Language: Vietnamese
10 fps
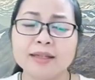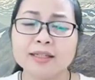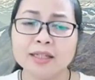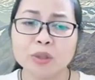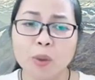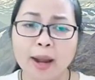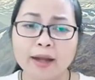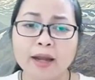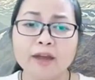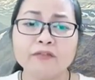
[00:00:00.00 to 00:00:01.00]
dứt khoát
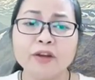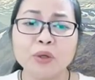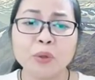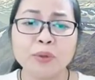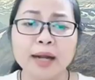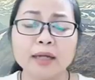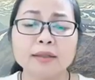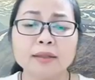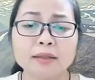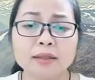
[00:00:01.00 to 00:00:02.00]
phải cố gắng
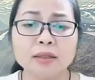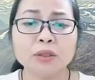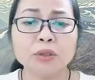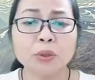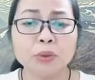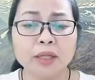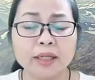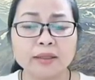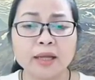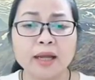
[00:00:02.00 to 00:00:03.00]
tích đức tu
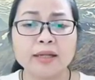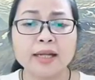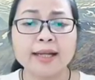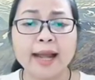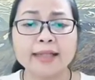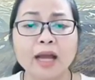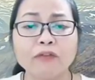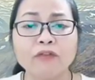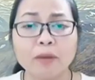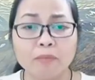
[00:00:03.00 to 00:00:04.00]
thiện để cải
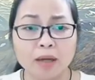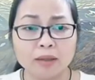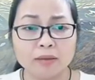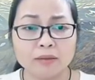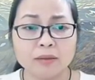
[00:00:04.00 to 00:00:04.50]
tạo vận mệnh,